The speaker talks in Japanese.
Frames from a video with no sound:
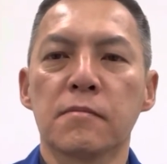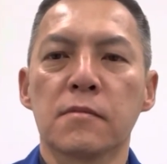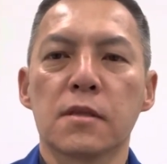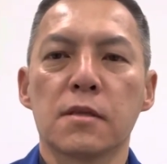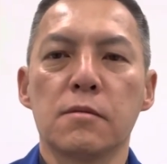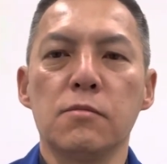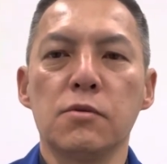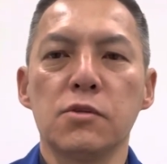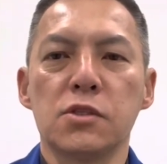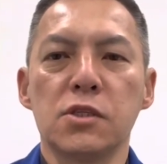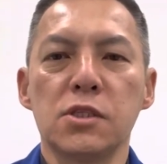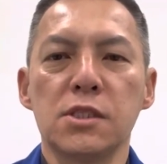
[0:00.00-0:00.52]

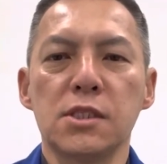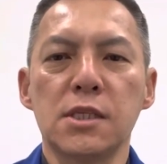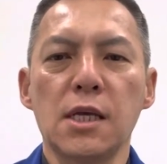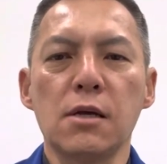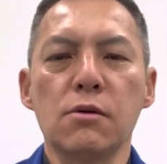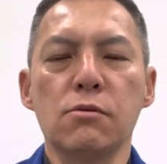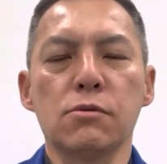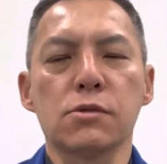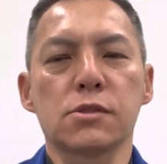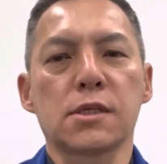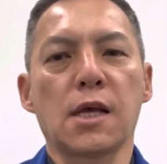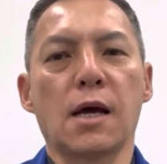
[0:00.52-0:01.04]
もう実
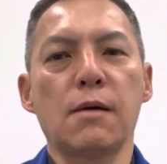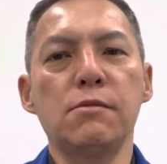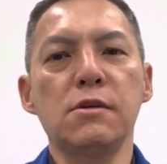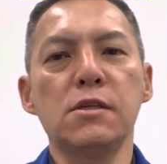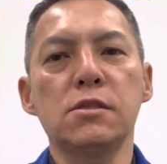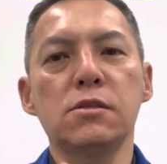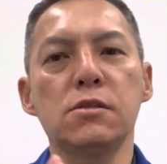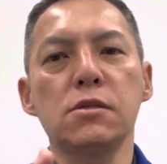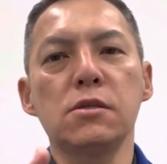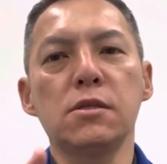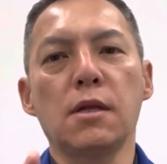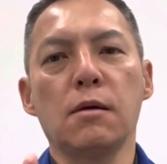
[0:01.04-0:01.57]
際こう錆び
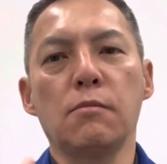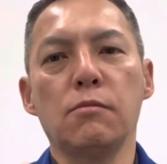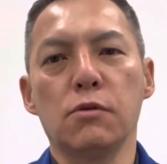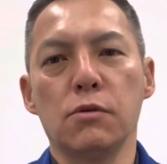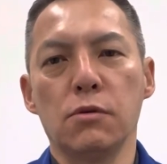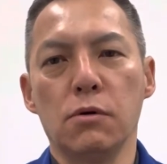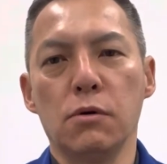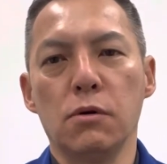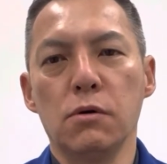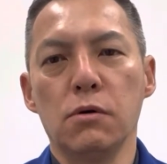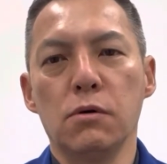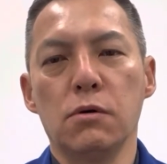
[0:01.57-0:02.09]
ついたも
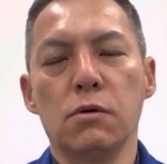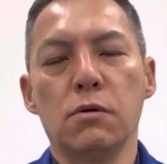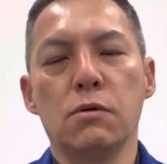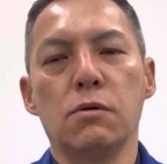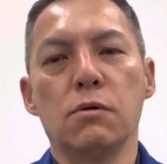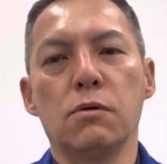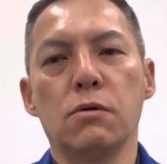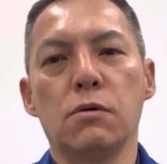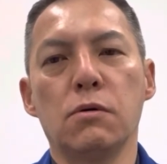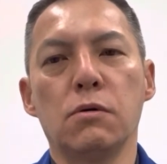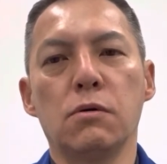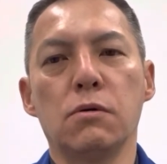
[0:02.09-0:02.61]

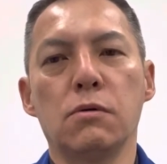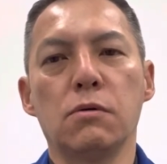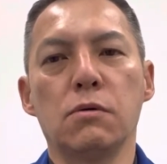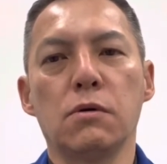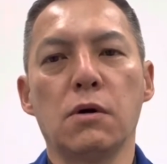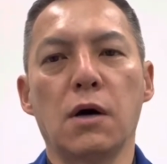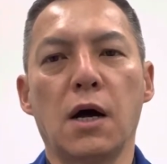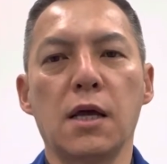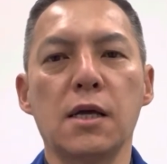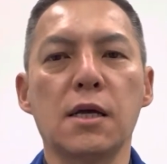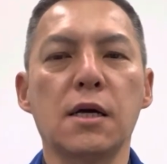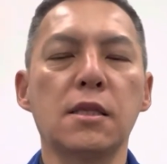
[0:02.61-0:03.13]
の
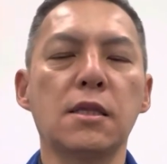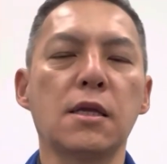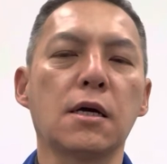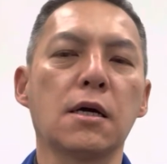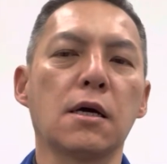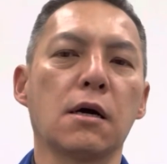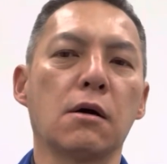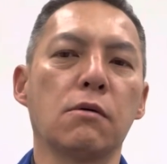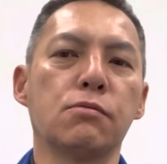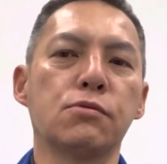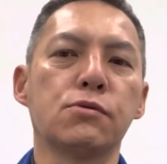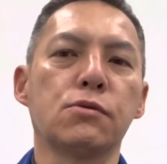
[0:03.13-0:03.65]
配管なん
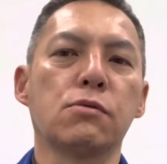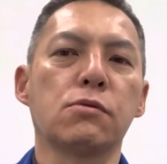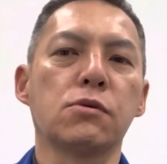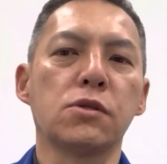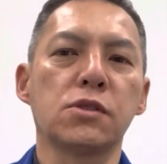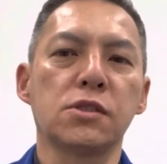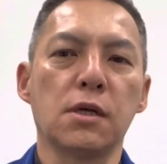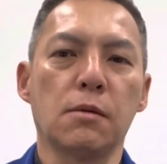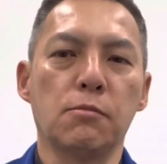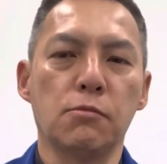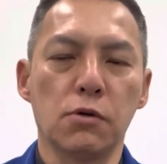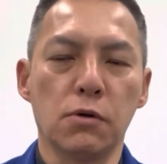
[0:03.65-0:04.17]
かが腐食
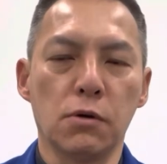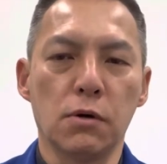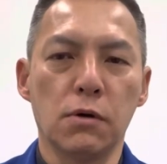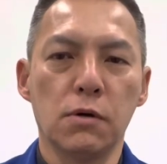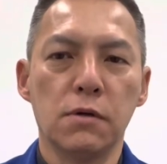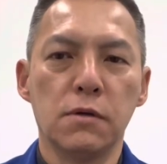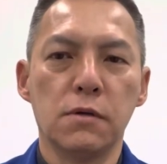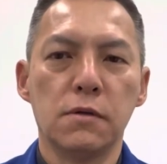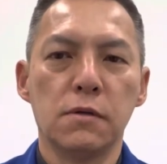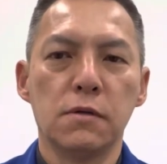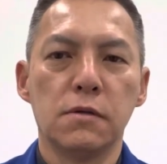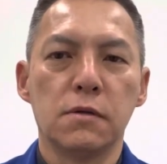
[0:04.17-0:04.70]
したもの
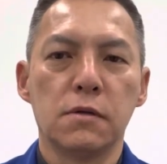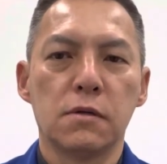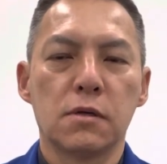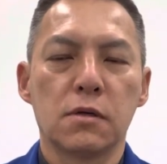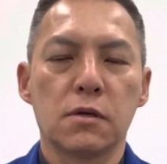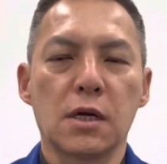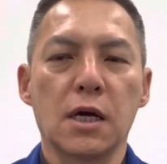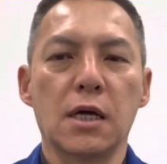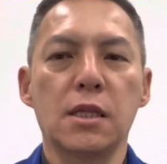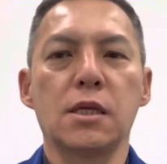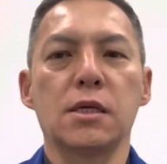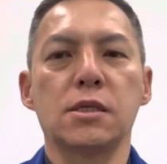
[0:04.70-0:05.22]

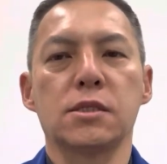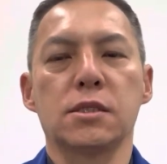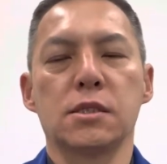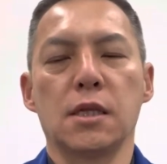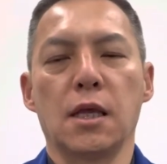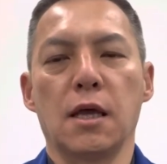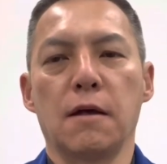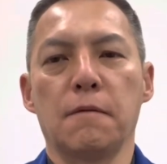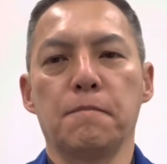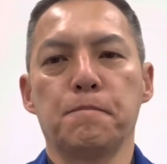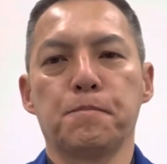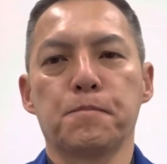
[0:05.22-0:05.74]
がです
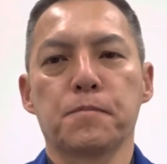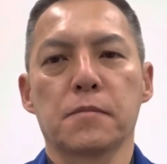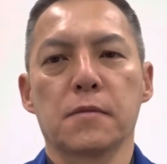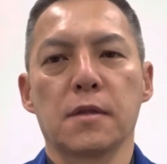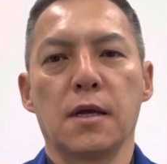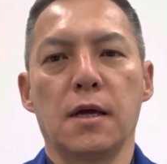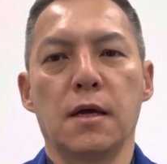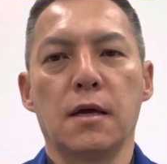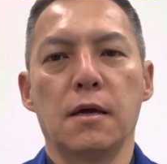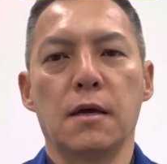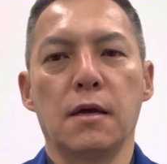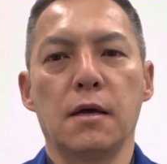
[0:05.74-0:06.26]
ね、
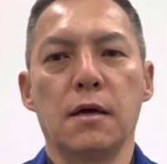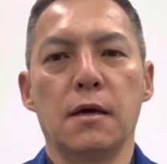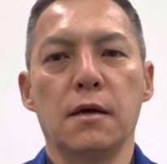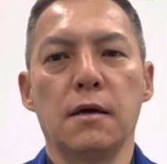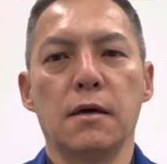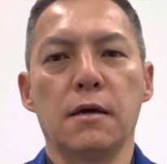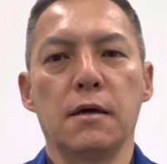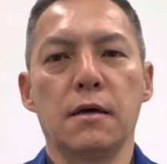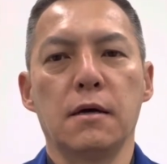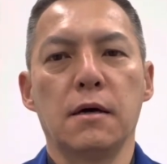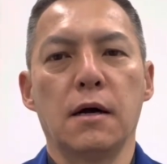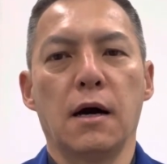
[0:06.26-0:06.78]

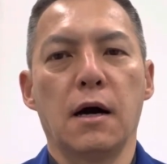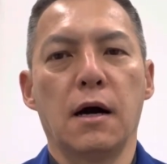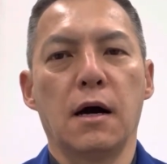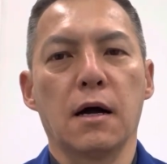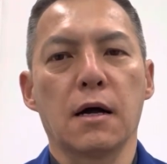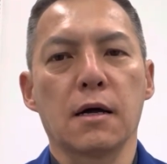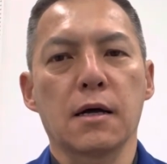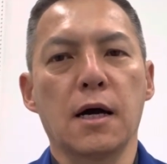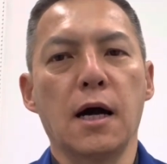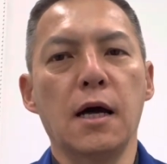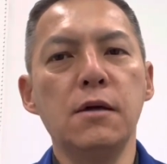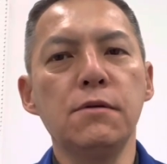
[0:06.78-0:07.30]

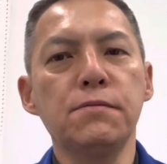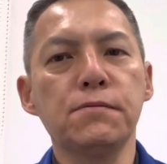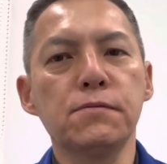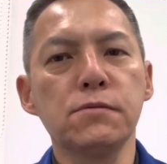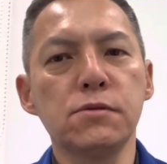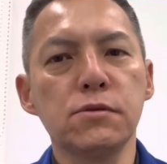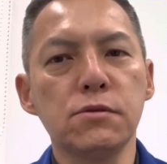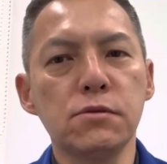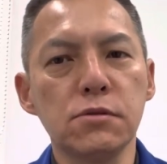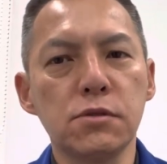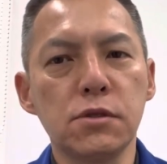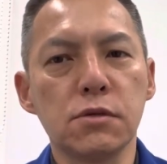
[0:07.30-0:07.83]
えー、回復
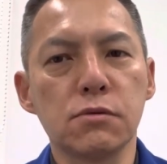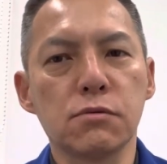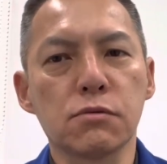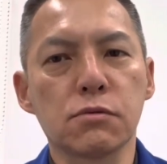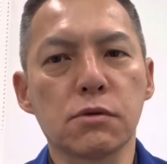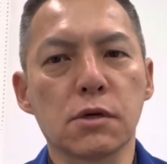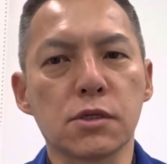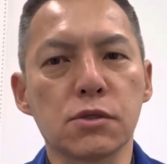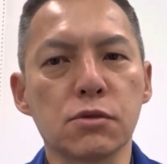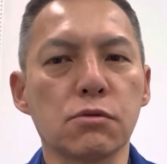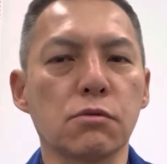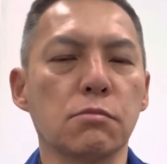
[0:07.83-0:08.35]
するっていうこ
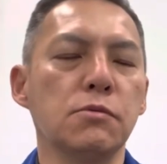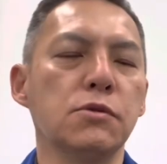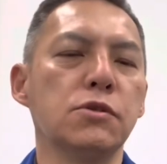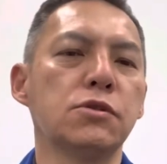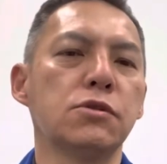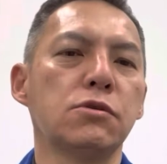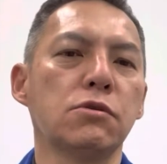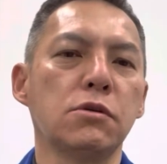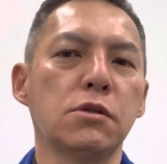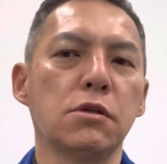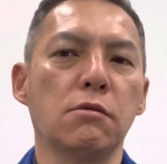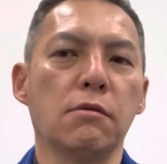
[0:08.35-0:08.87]
とはちょっと
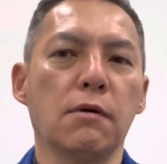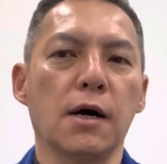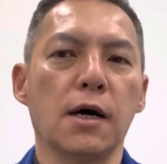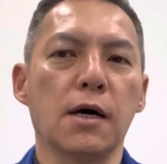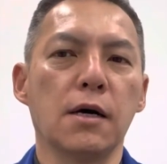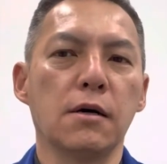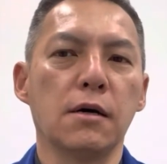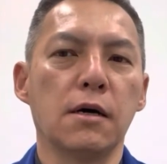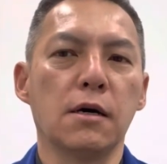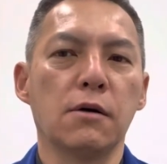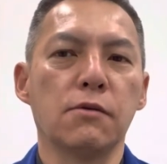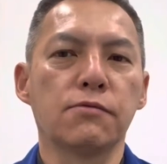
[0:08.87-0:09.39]
水処理では
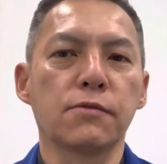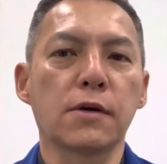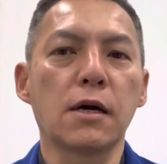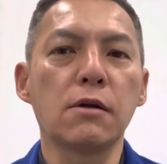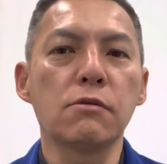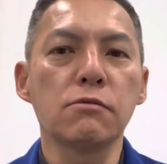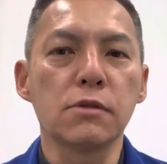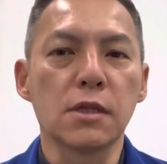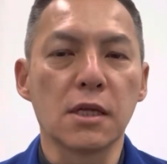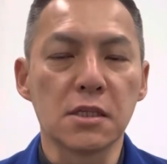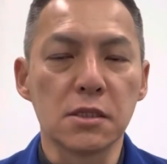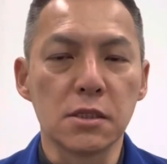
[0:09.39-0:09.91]
不可
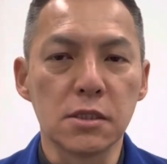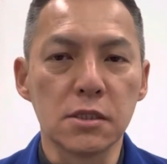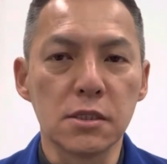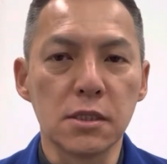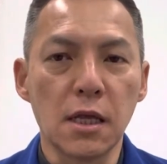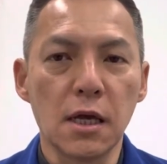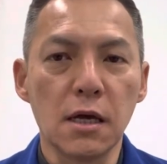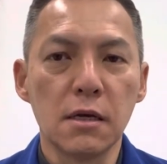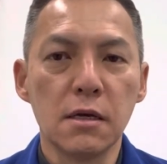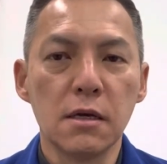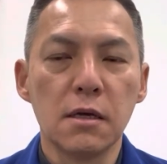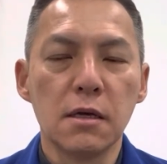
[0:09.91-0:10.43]
能なんです
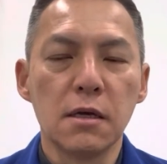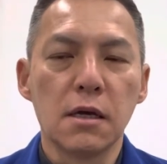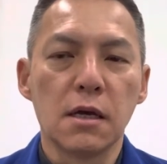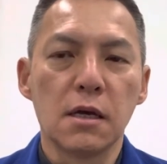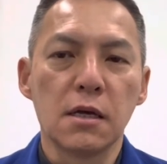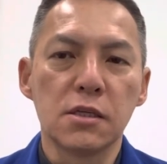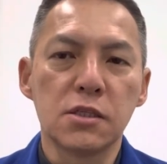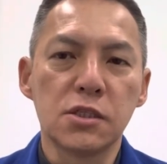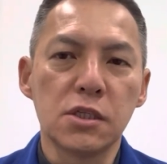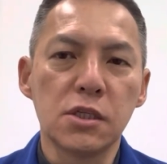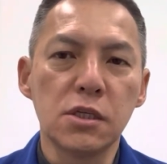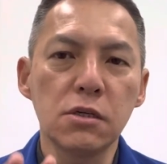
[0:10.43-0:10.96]
ね、
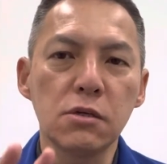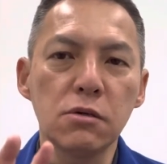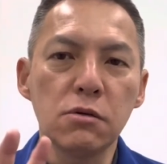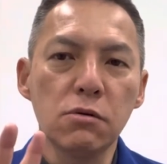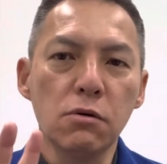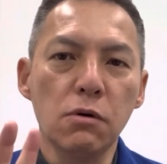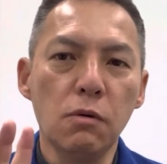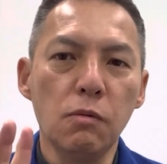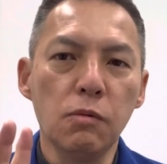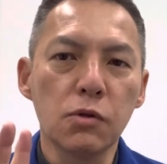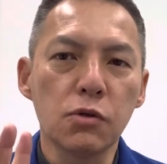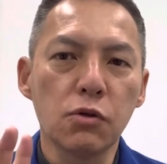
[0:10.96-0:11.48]
えー、進
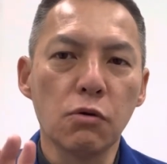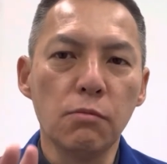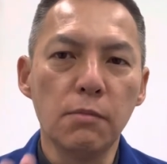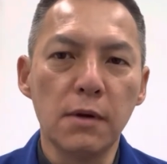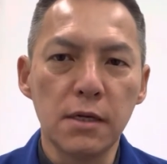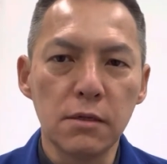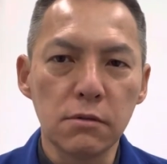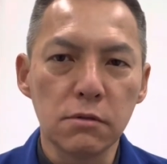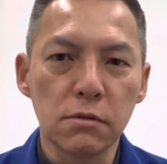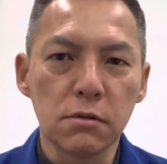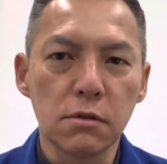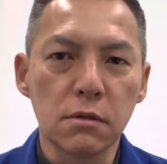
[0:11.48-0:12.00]
行を止
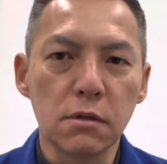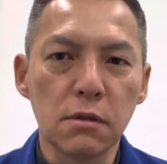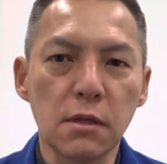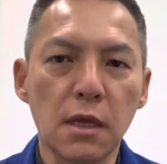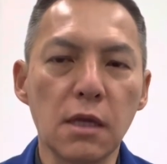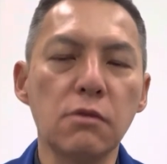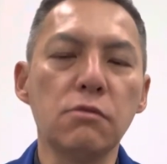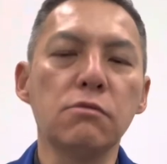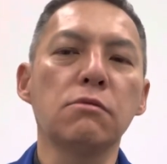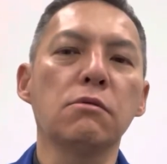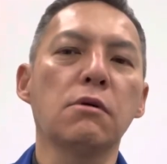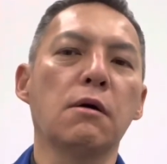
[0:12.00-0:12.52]
めるっ
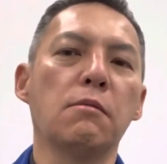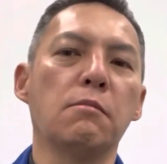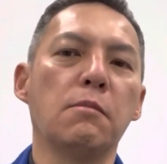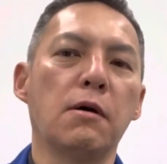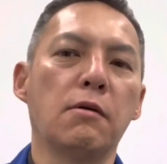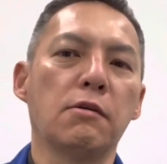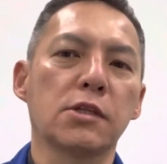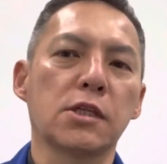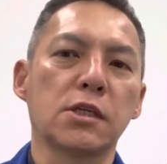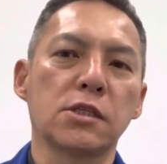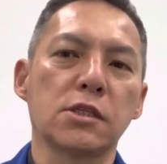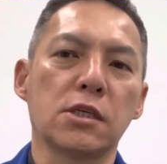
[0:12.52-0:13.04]
ていうのがま
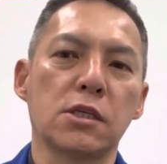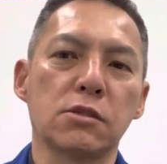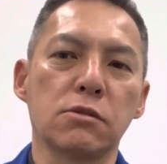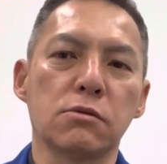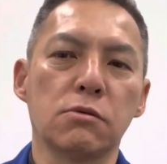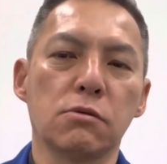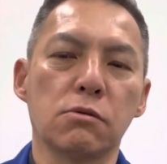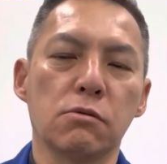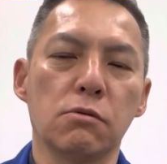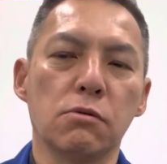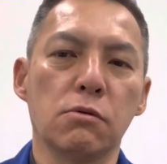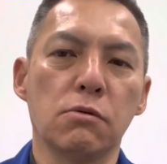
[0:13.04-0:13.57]
あ私たち
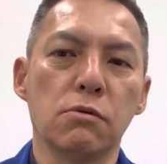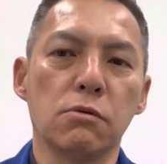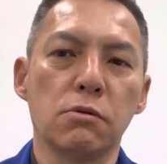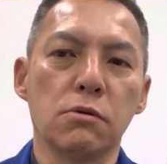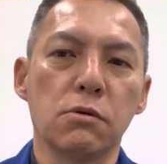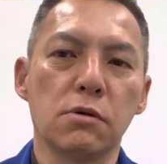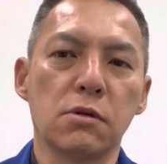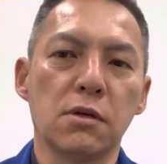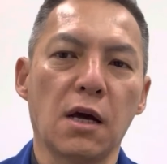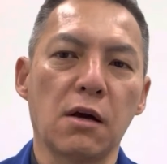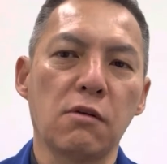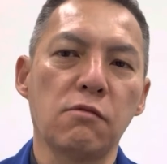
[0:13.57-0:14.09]
のこ
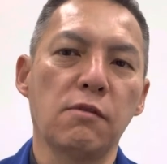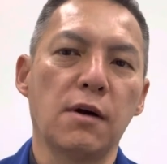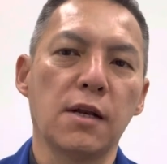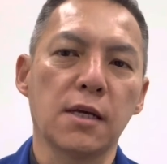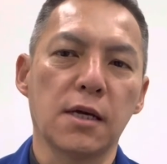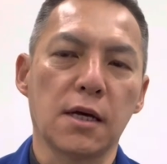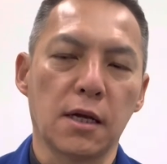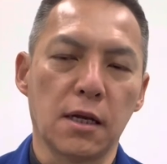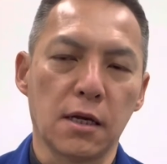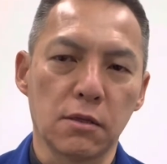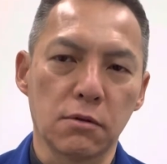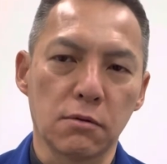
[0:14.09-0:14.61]
う役割
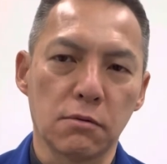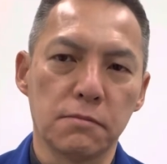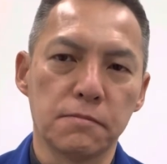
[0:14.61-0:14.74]
かなと